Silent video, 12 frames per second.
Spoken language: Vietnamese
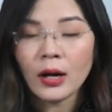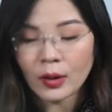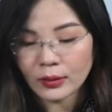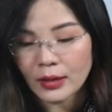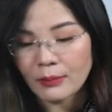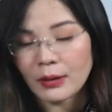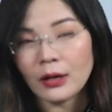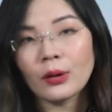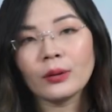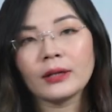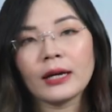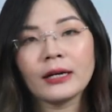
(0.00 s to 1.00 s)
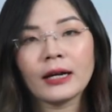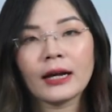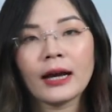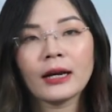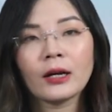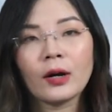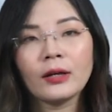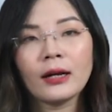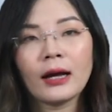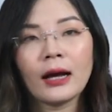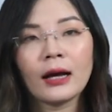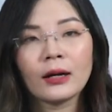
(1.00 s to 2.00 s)
có thể biến đổi thành những cái cách nói như
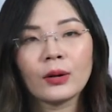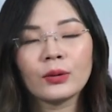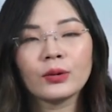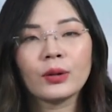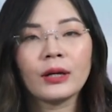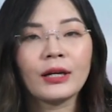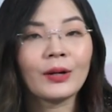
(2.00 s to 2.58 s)
là koto ni